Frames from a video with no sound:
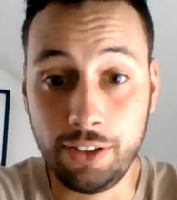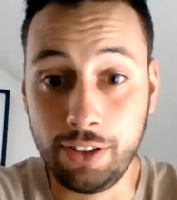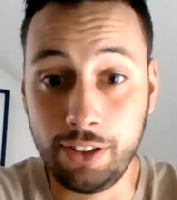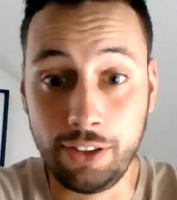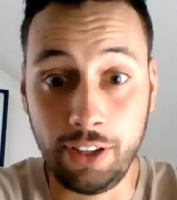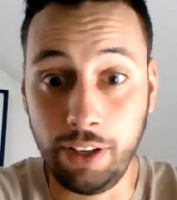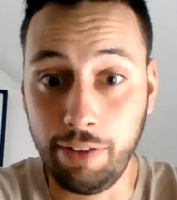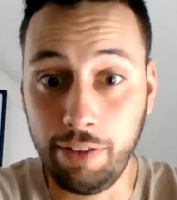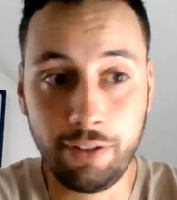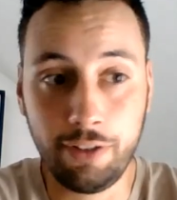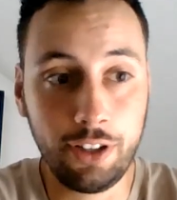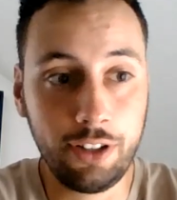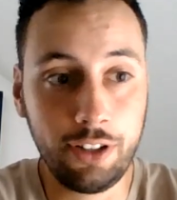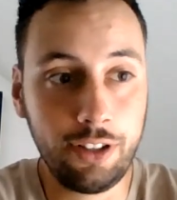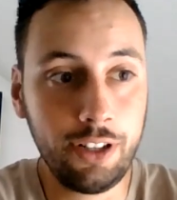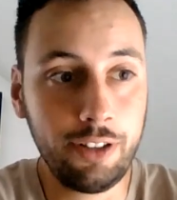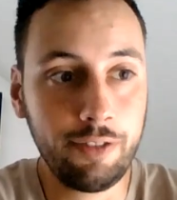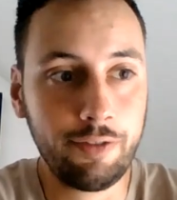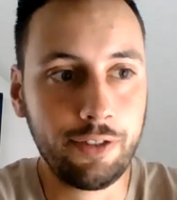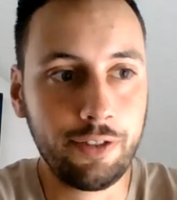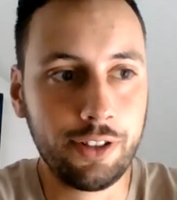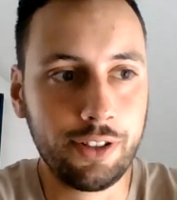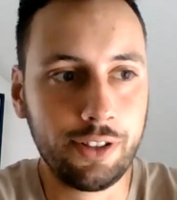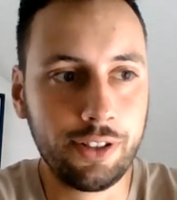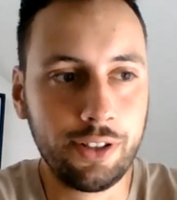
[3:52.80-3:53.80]

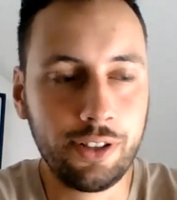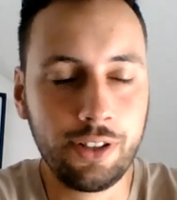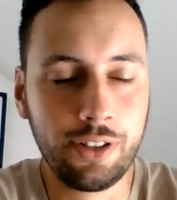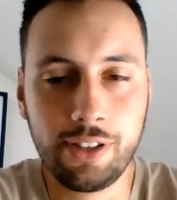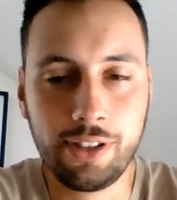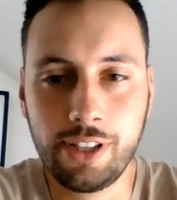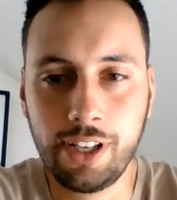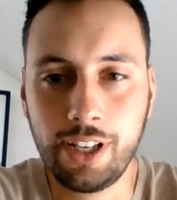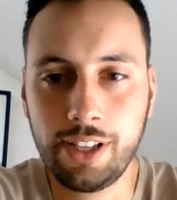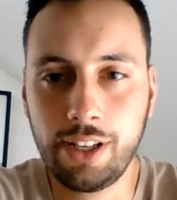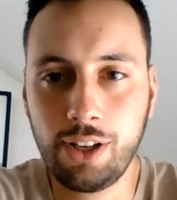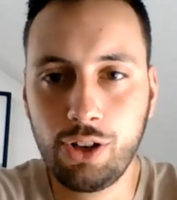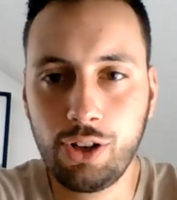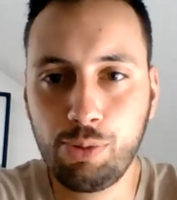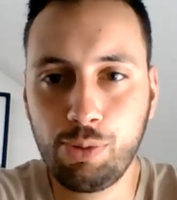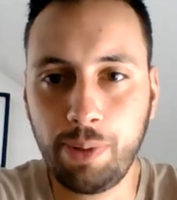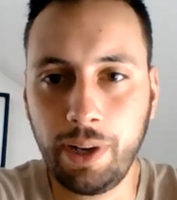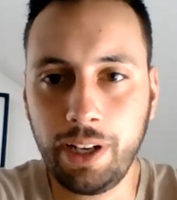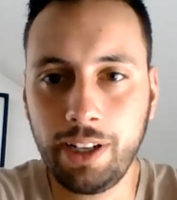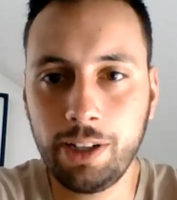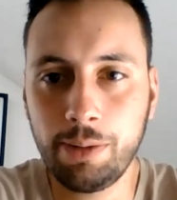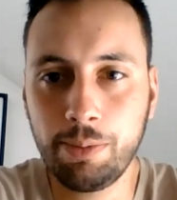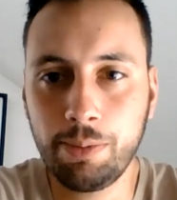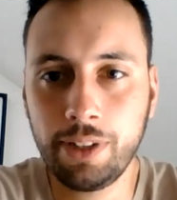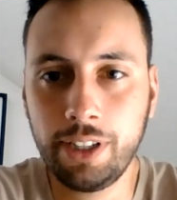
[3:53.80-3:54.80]
definitiv. Ist eine sehr, sehr
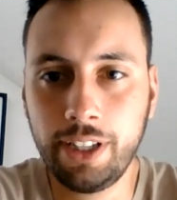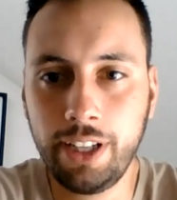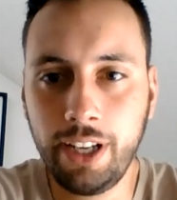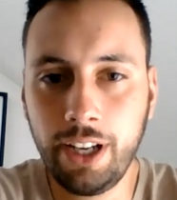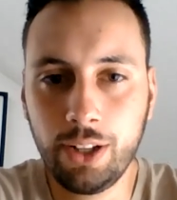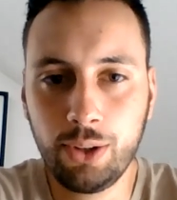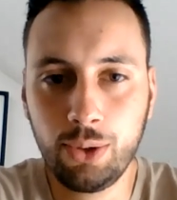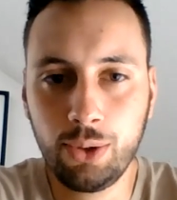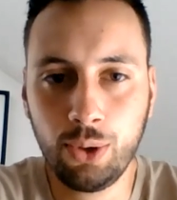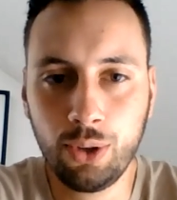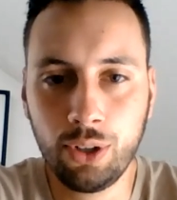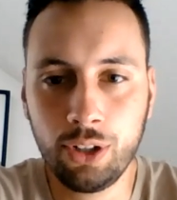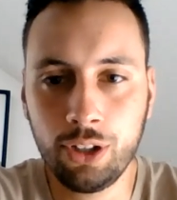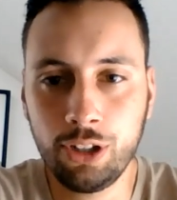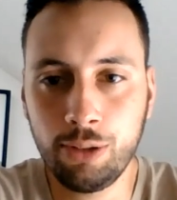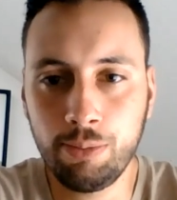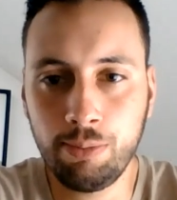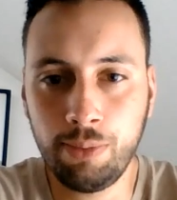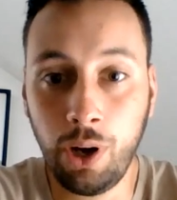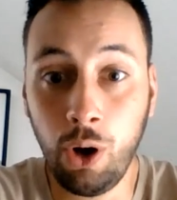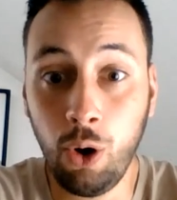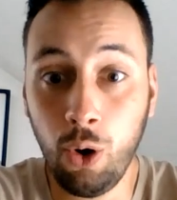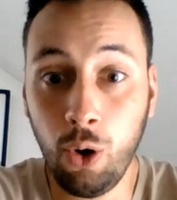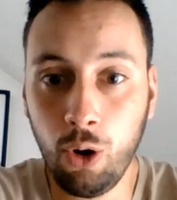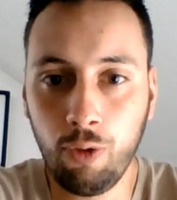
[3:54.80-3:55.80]
spannende Begegnung,
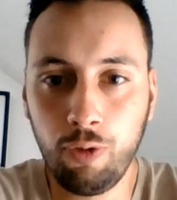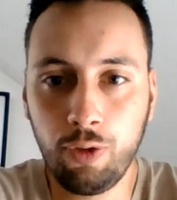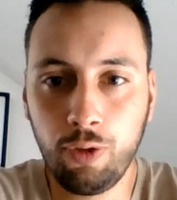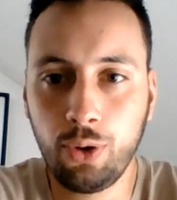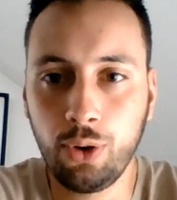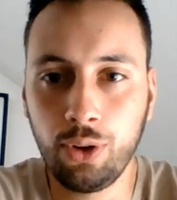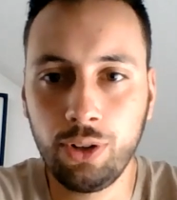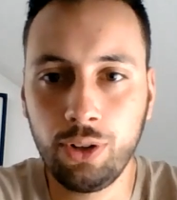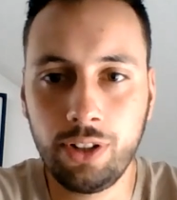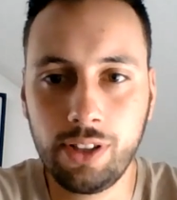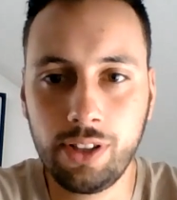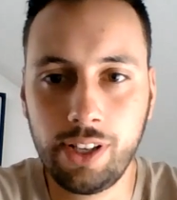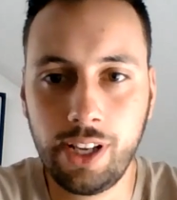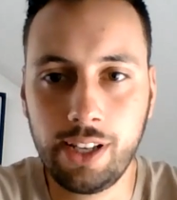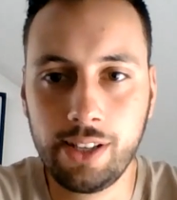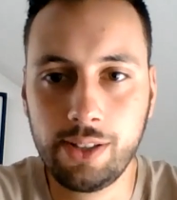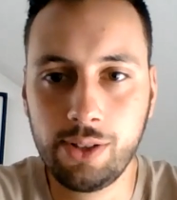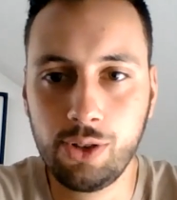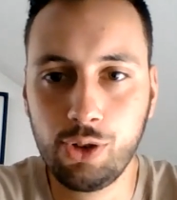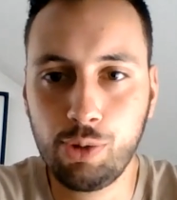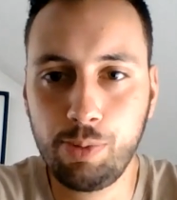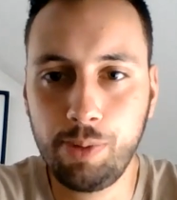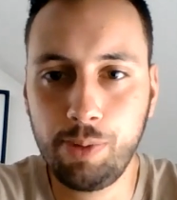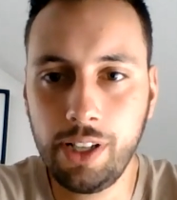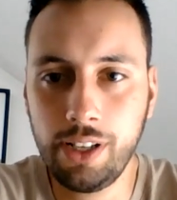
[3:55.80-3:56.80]
ähm, auch aufgrund des
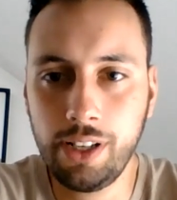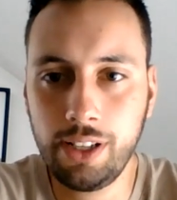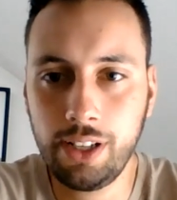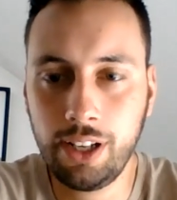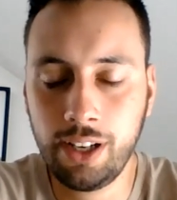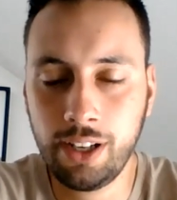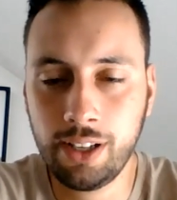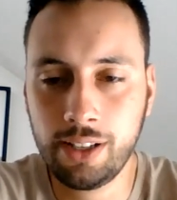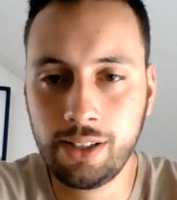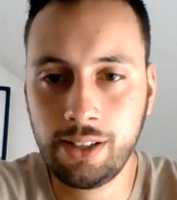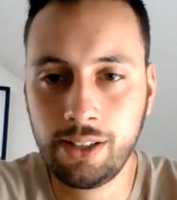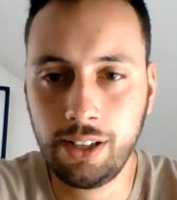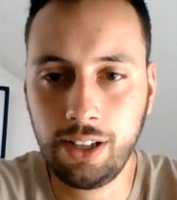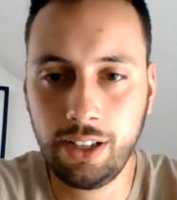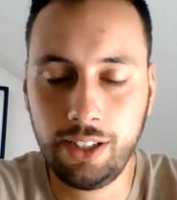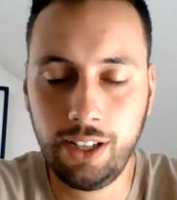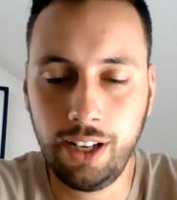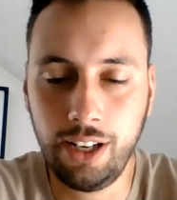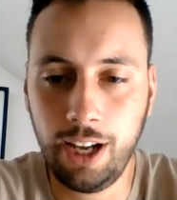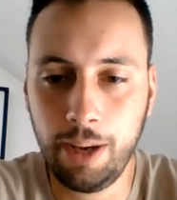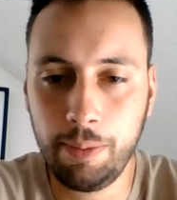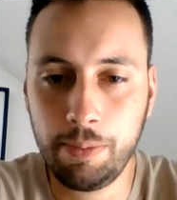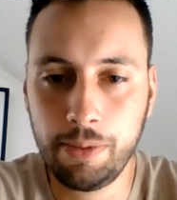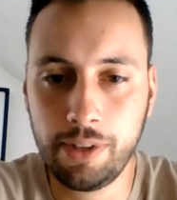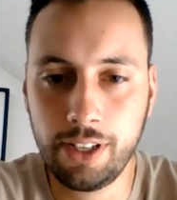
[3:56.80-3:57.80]
ersten Spieltags. Ja, die
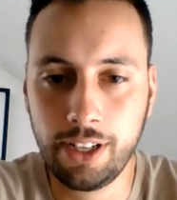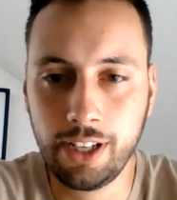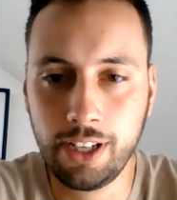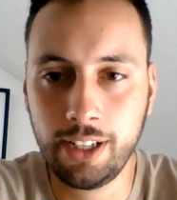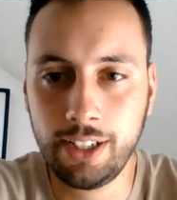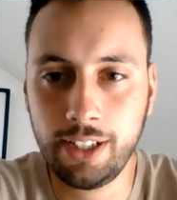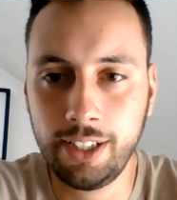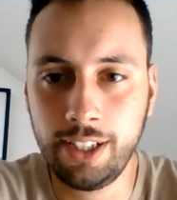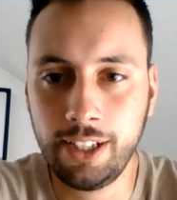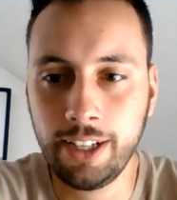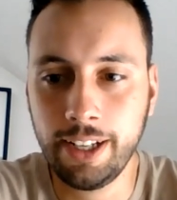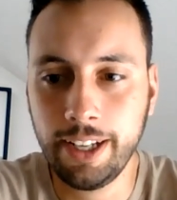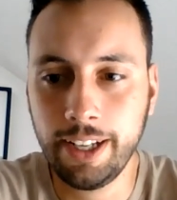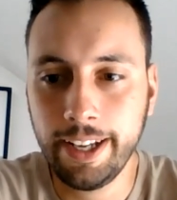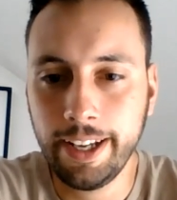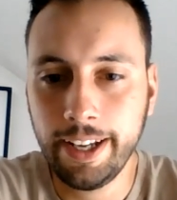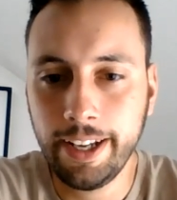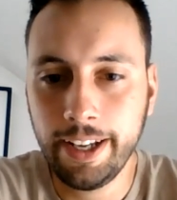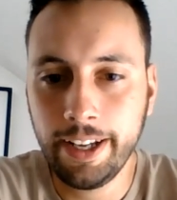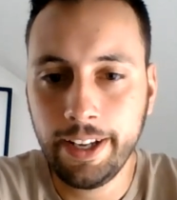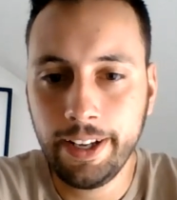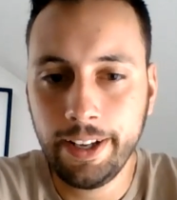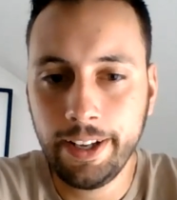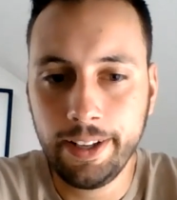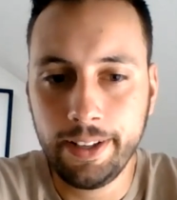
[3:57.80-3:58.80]
Leipziger, die
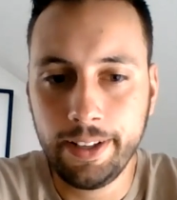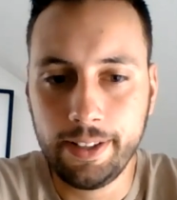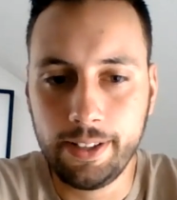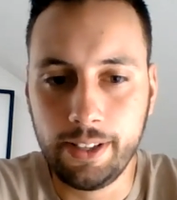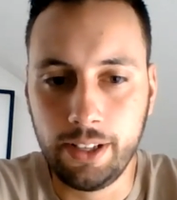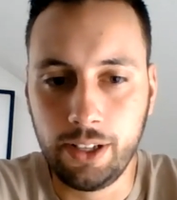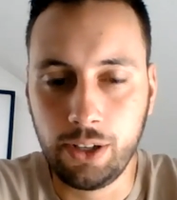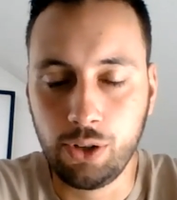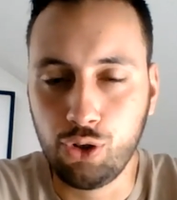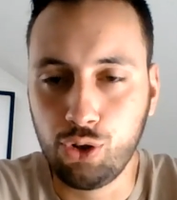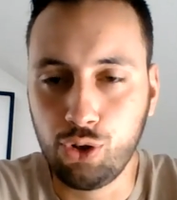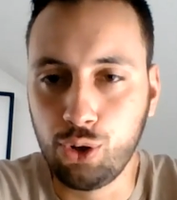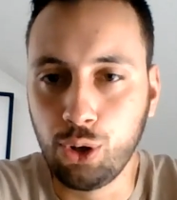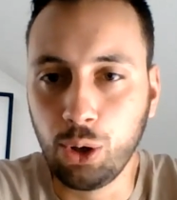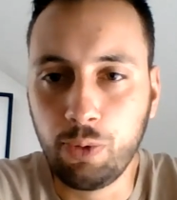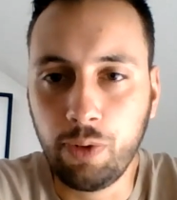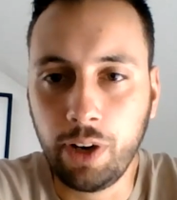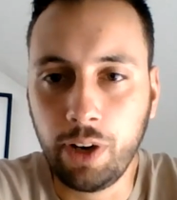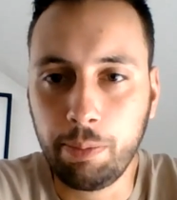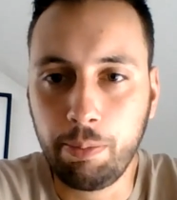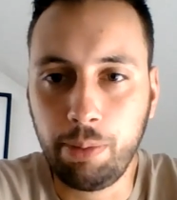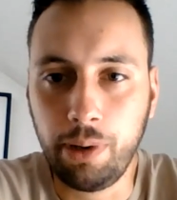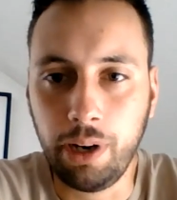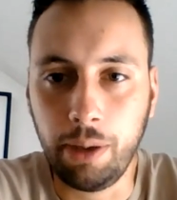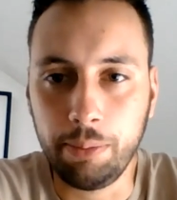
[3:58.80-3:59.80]
sich ein Stück
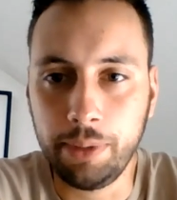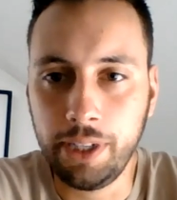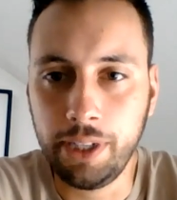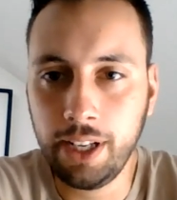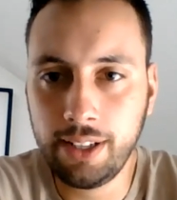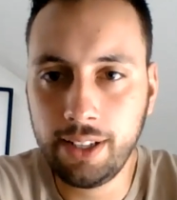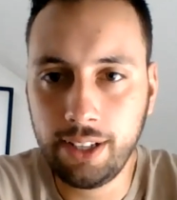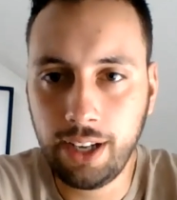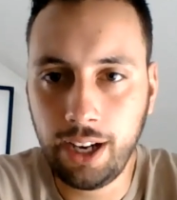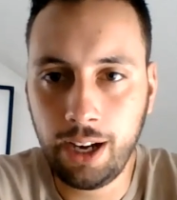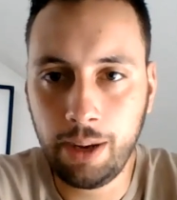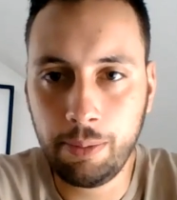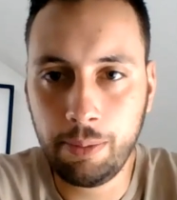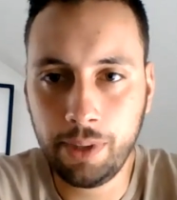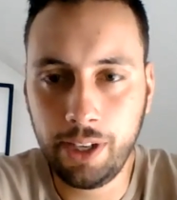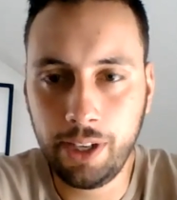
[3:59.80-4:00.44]
weit blamiert haben